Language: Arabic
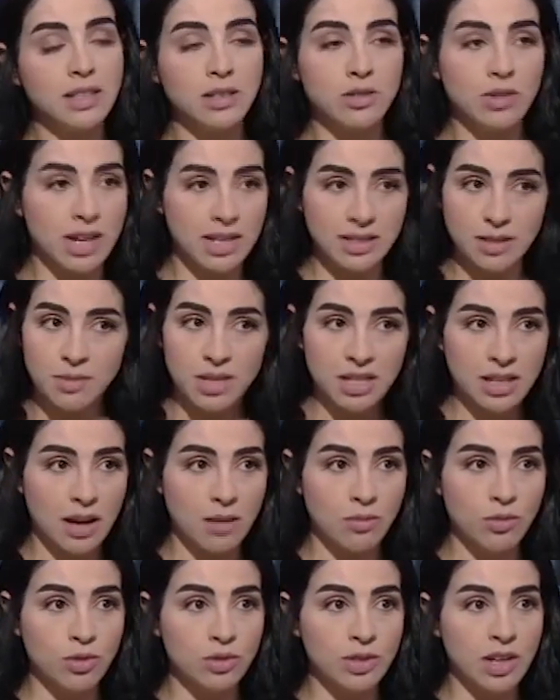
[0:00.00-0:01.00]
انه لازم
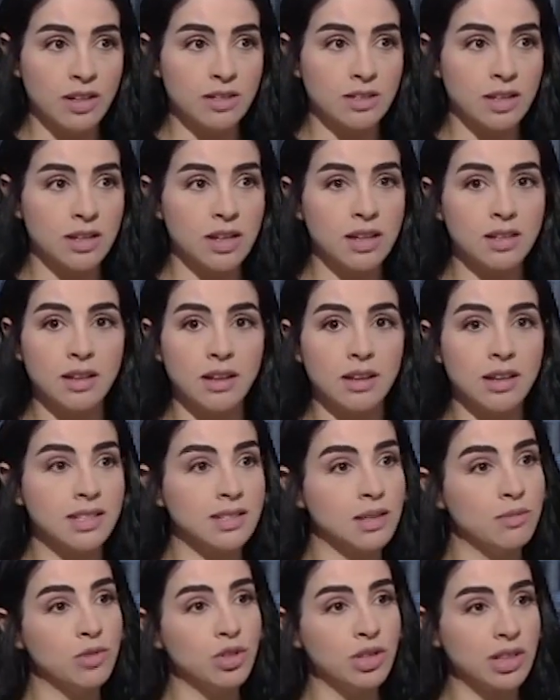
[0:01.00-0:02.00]
يدعمونا تنقدر
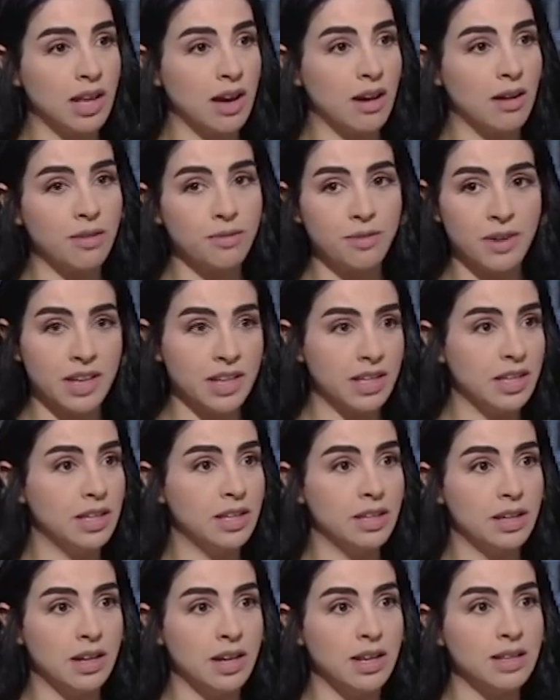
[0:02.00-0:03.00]
لازم نطلع
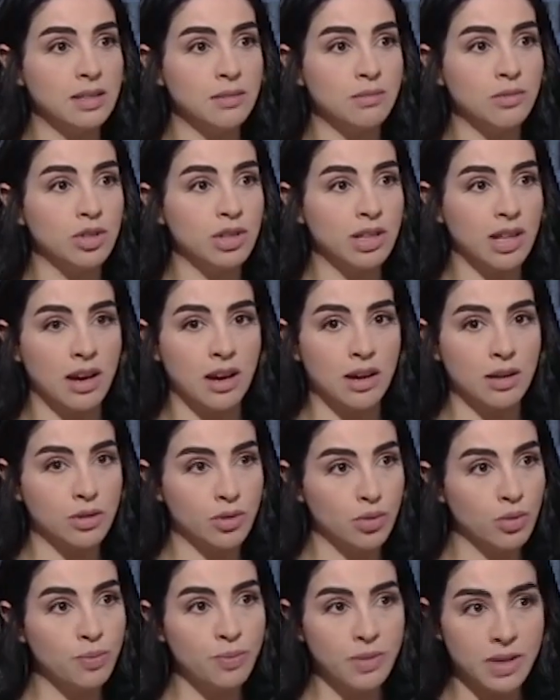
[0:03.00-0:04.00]
فريق لازم نطلع
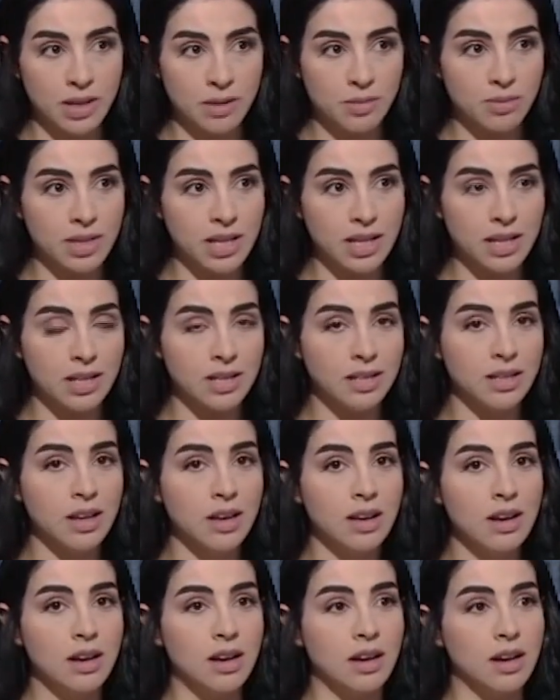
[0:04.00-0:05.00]
جروب من لبنان
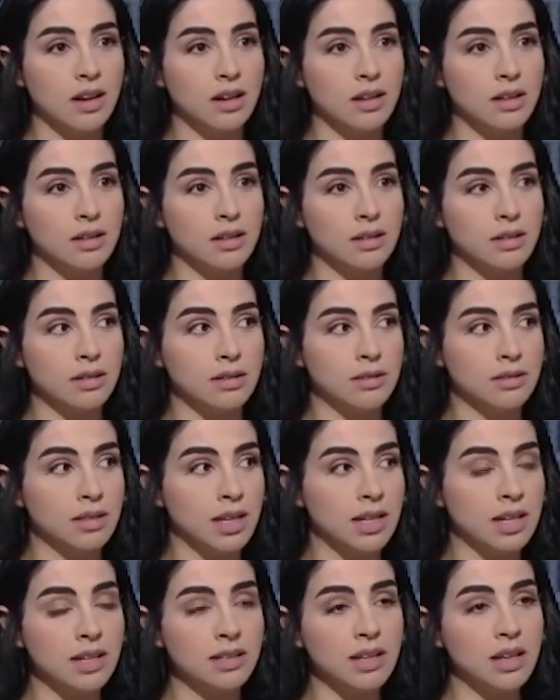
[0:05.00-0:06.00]
آه،
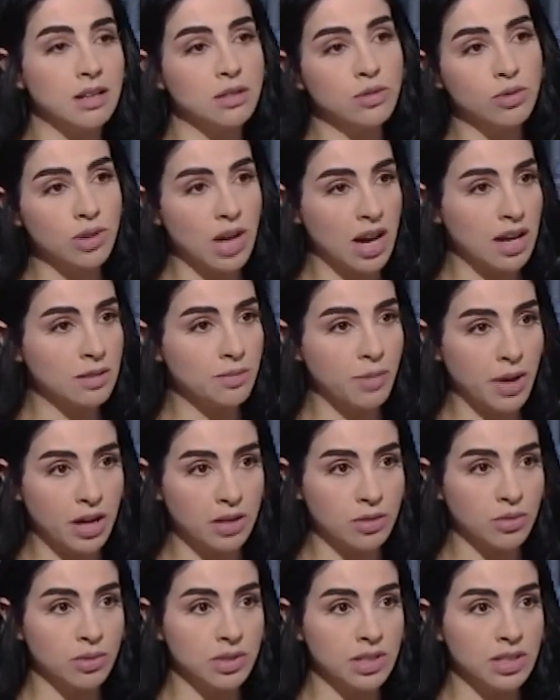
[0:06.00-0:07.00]
تنقدر نكون حد
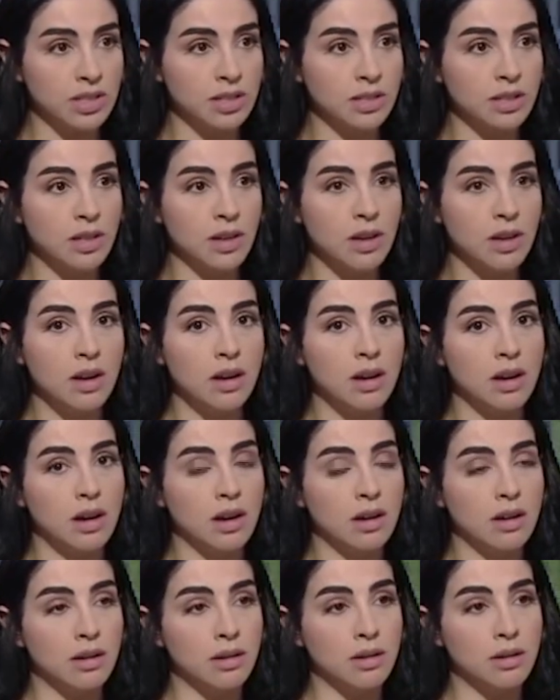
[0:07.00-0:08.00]
بعض هونيك
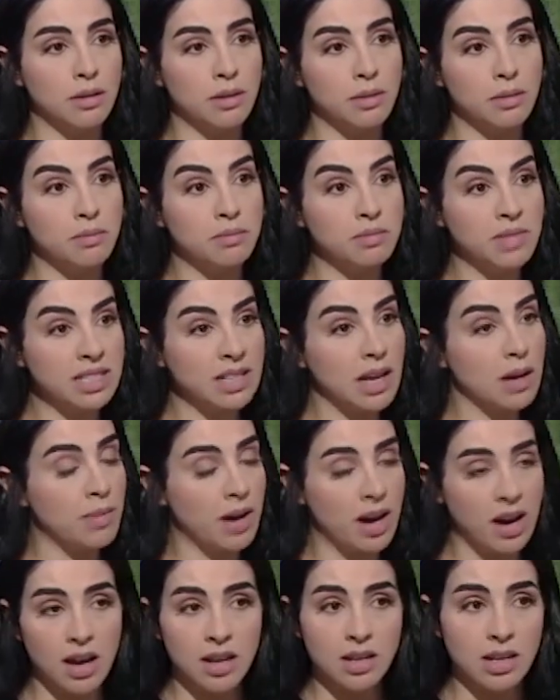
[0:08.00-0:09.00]
آه، نتعب
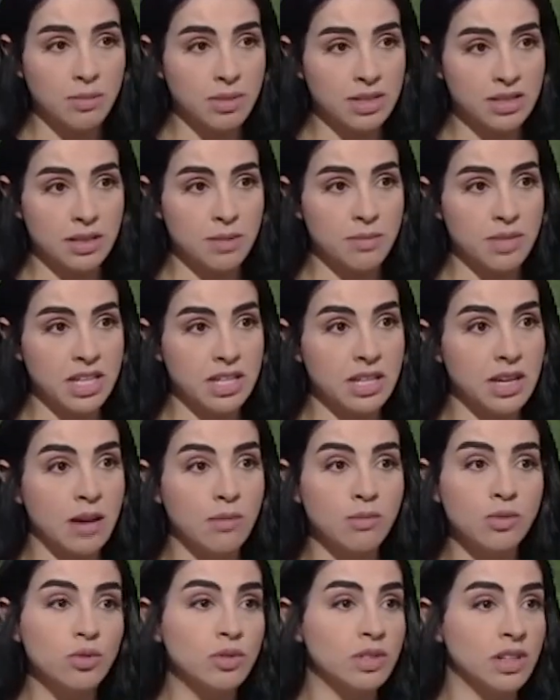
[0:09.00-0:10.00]
على حالنا بالتمرين
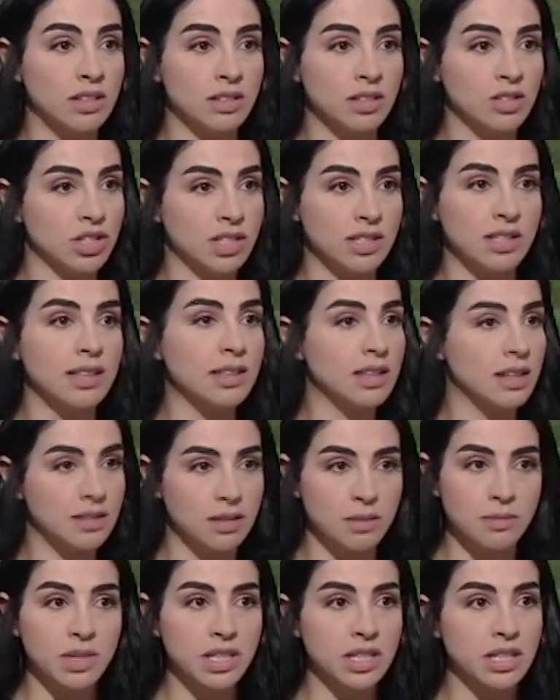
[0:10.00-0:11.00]
يامنوا لنا تجهيزات
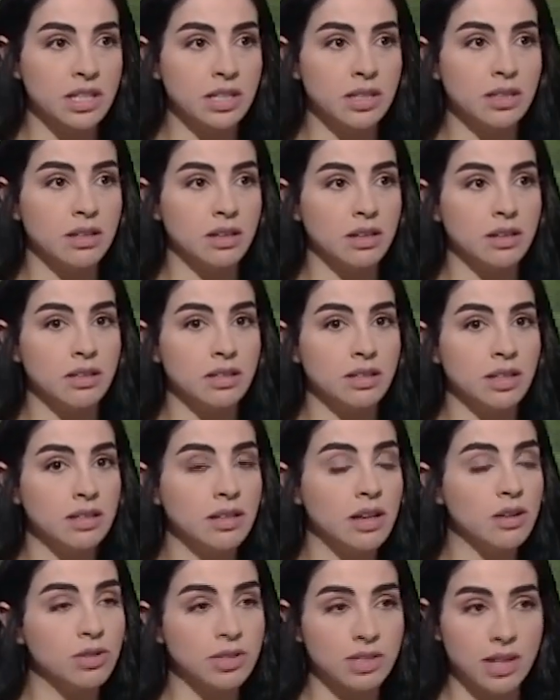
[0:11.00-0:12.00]
للتمرين
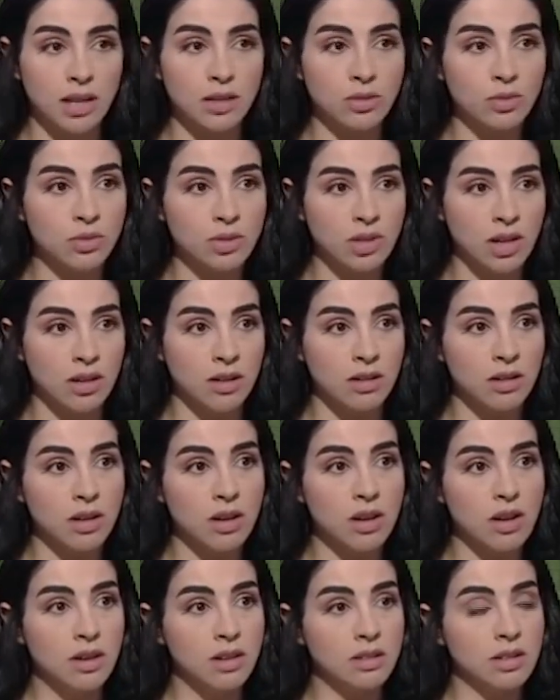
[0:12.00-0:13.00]
يقدروا يساعدونا
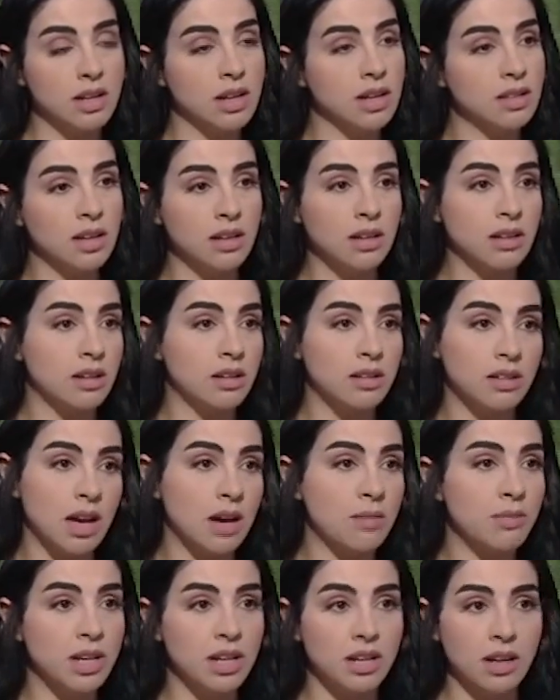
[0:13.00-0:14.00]
تنقدر
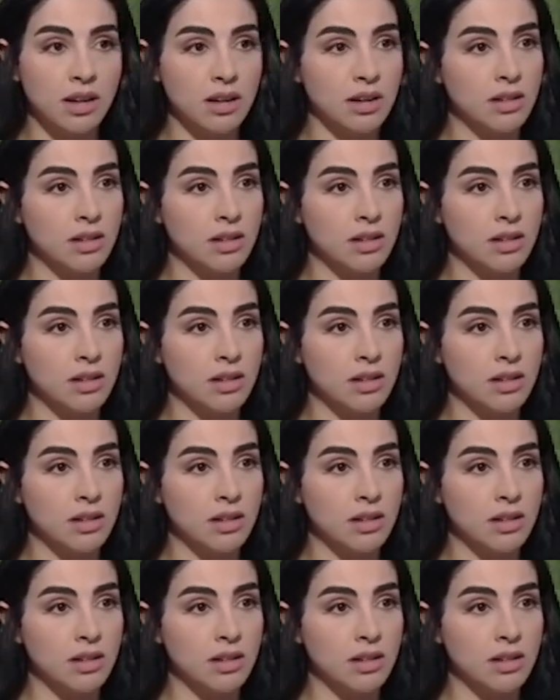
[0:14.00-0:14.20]
نعمل